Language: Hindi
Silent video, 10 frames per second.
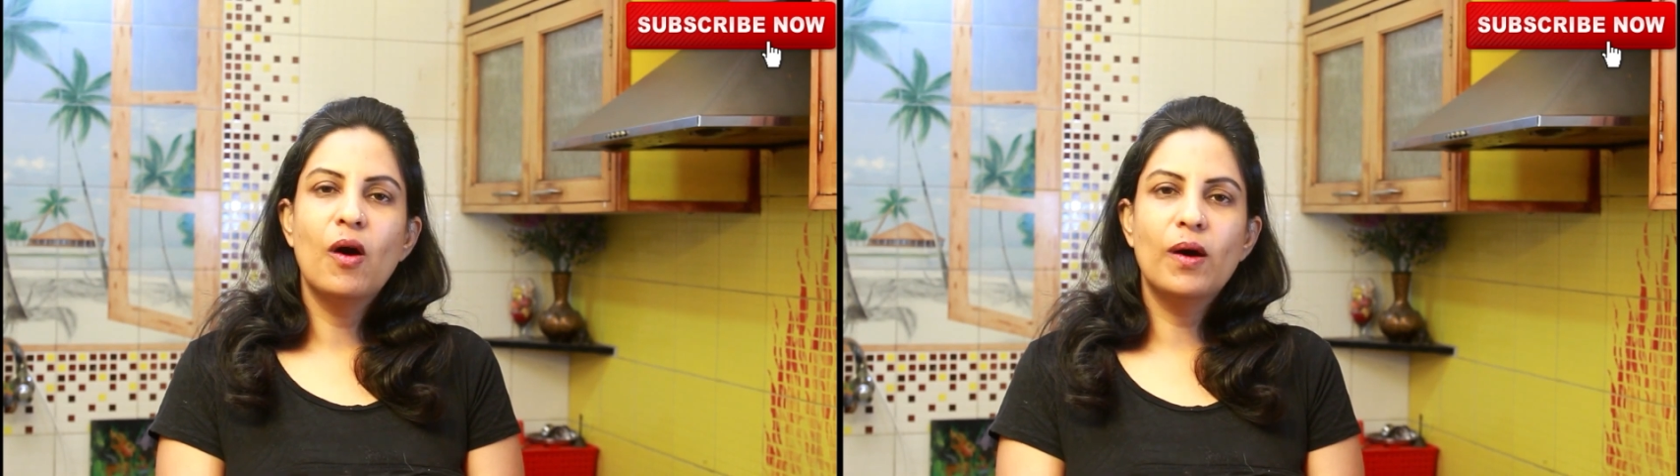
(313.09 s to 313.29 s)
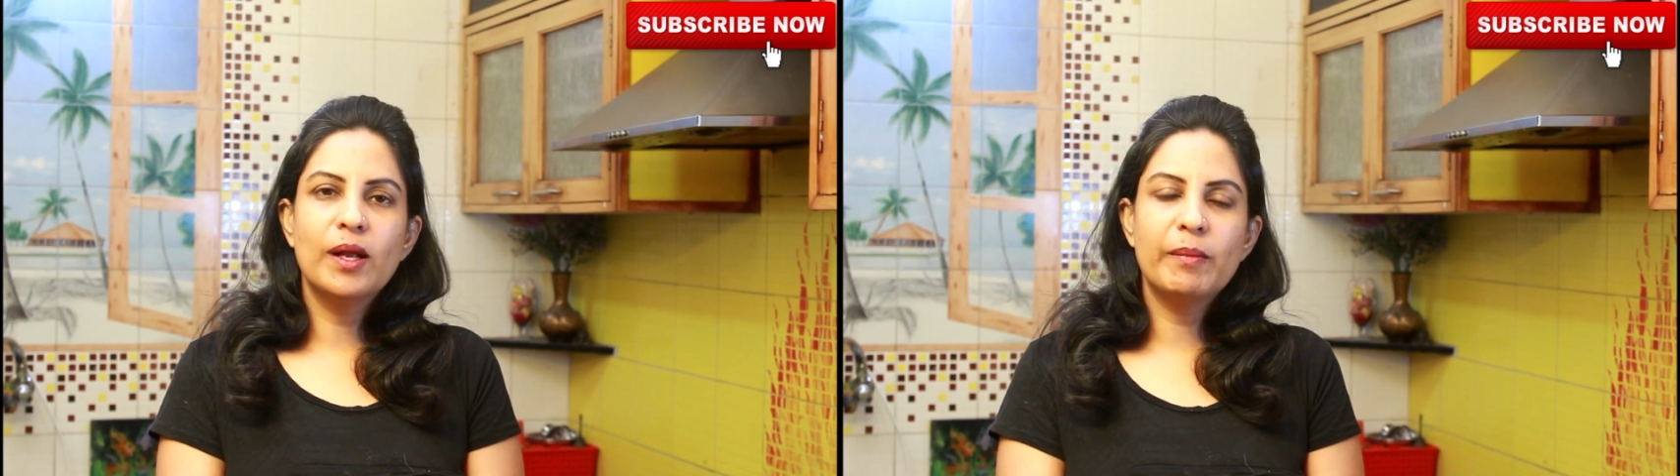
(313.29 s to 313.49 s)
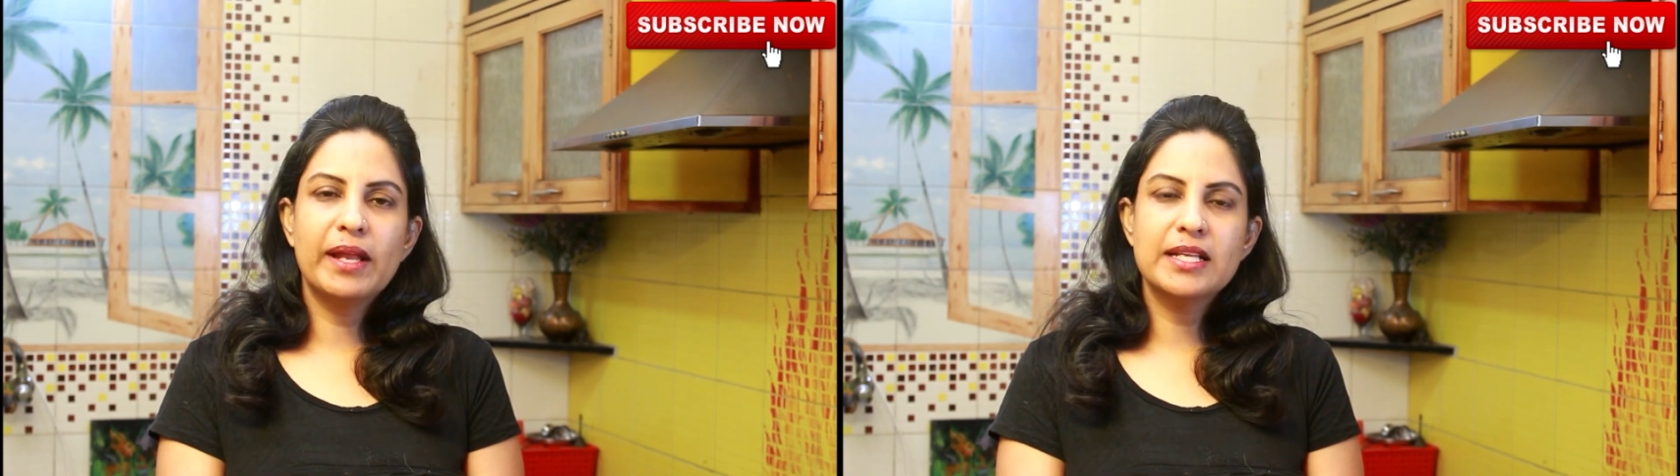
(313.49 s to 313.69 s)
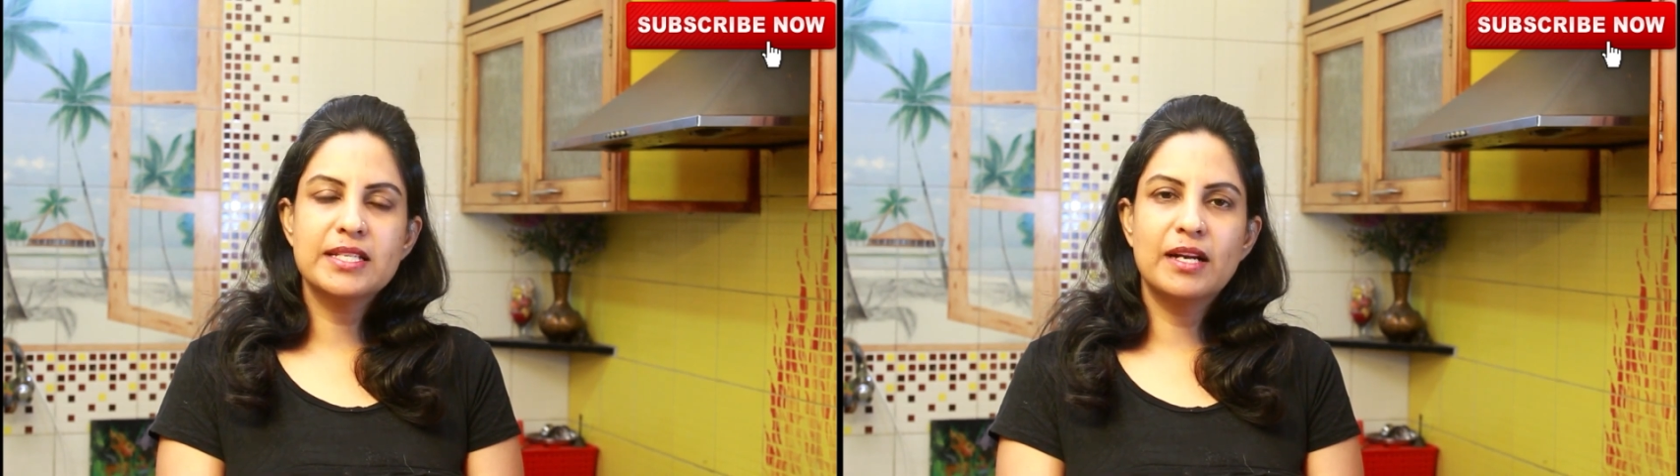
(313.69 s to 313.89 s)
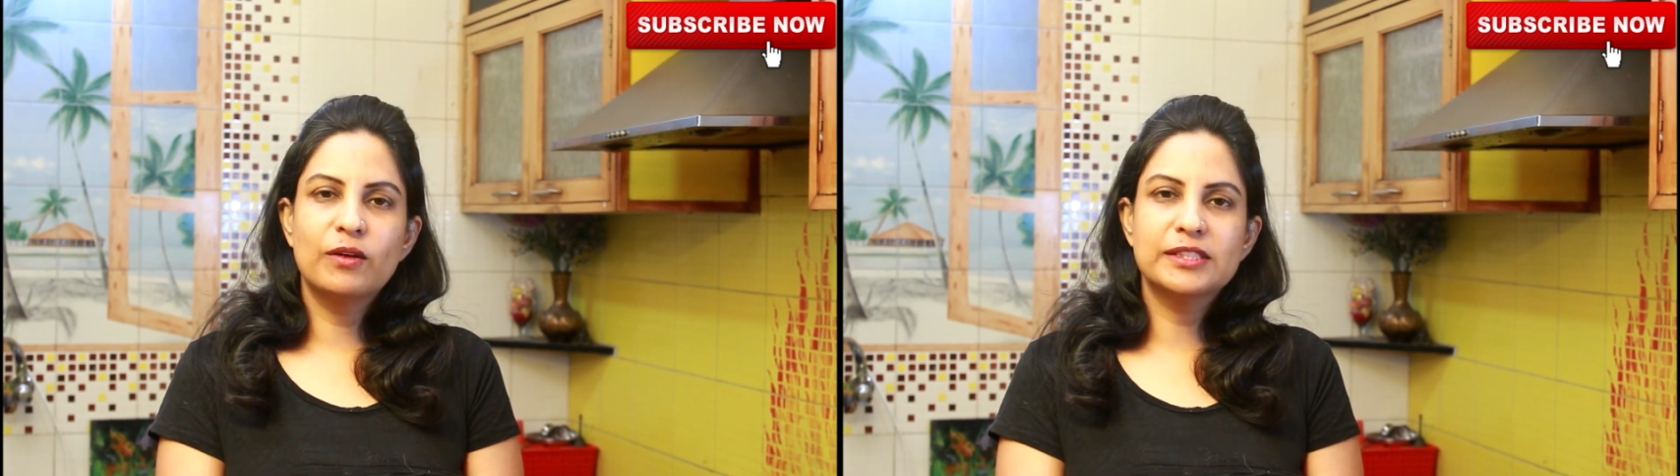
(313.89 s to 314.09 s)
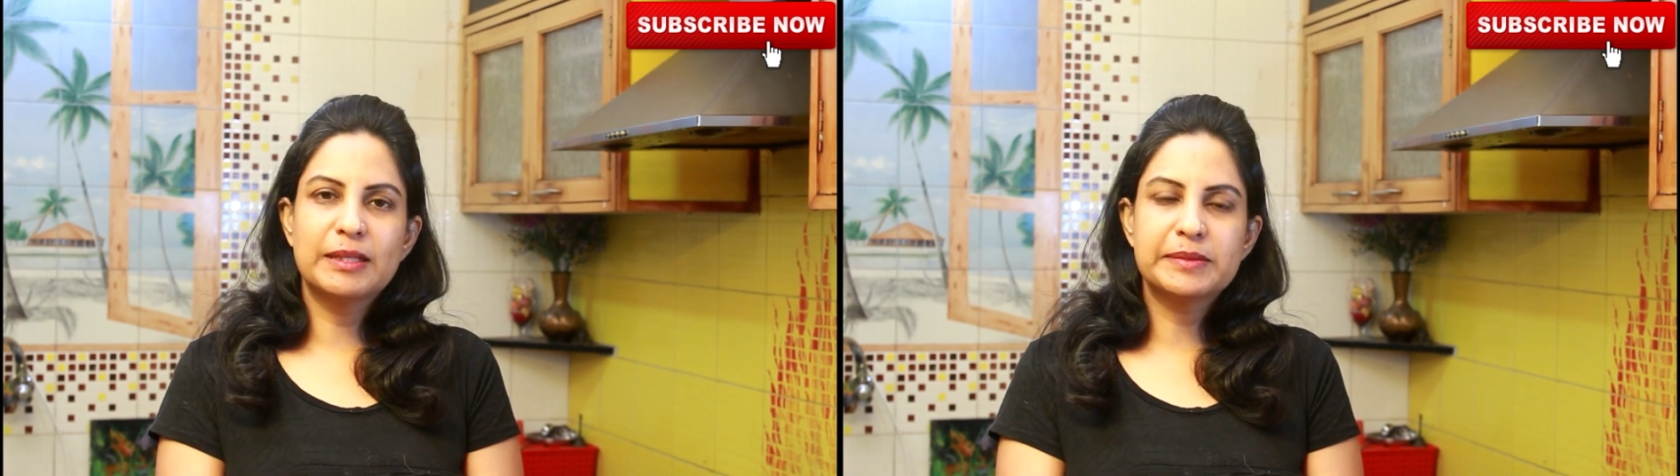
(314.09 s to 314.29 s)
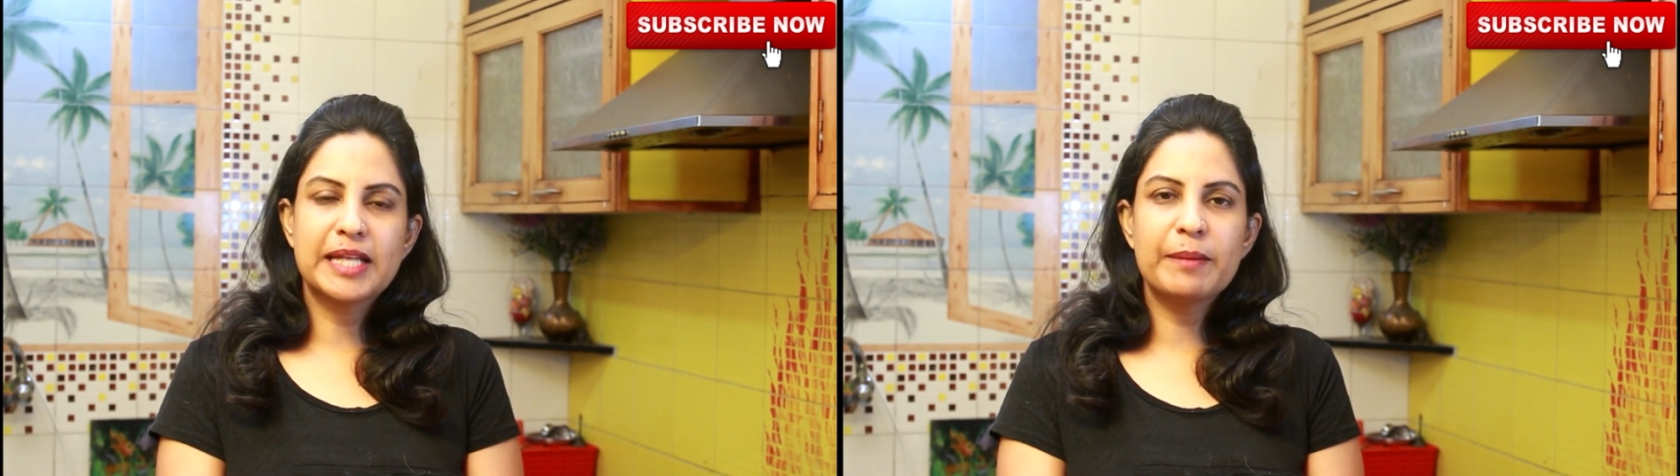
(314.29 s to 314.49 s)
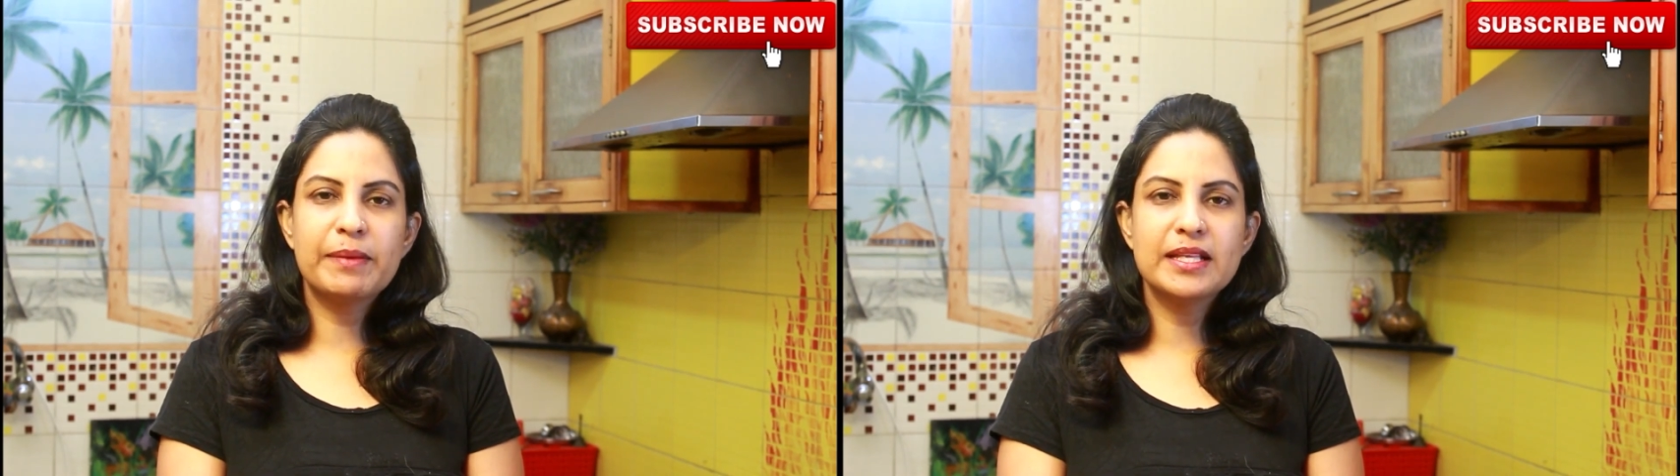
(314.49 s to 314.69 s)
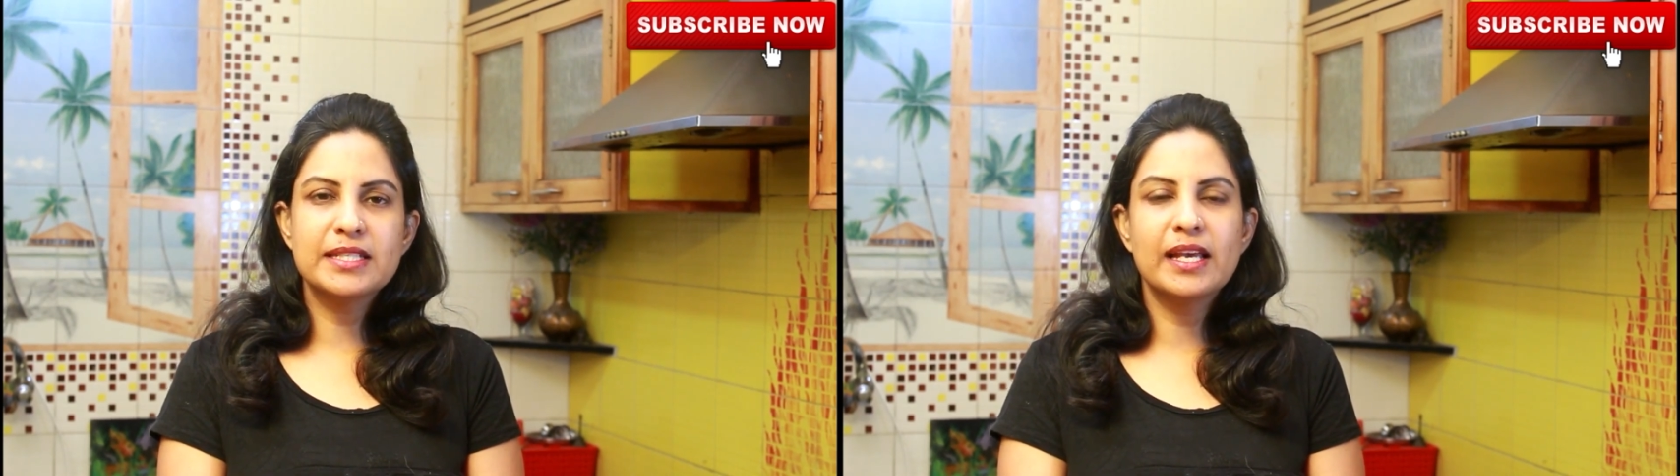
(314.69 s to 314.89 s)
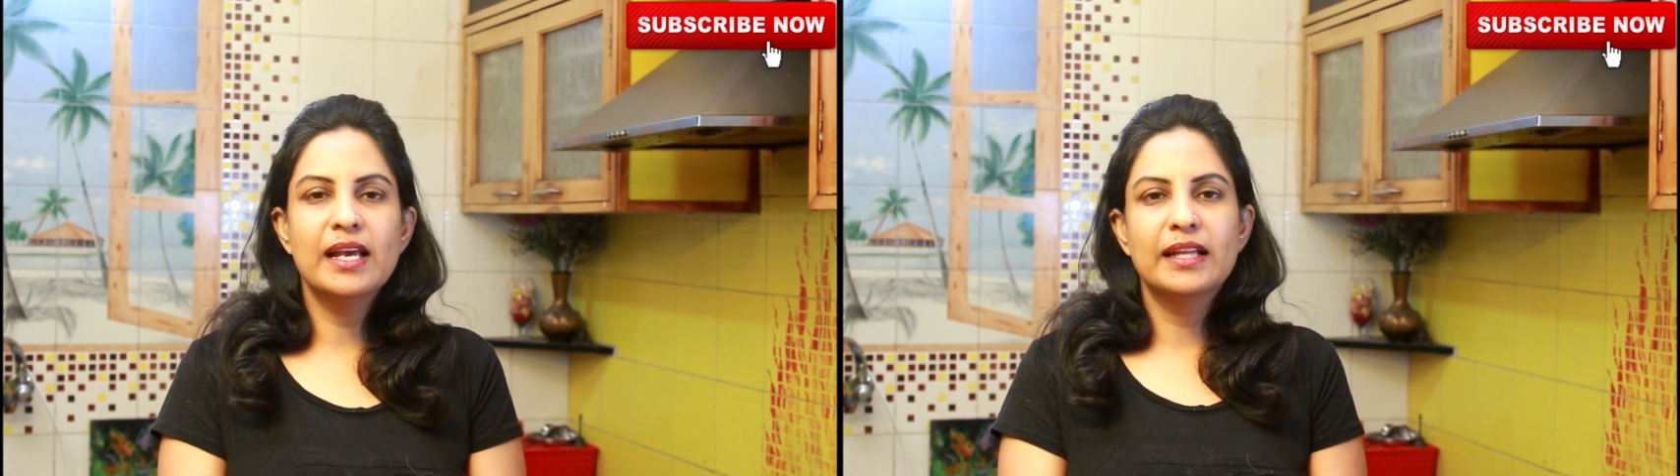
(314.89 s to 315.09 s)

और मेरे चैनल को सब्सक्राइब कीजिए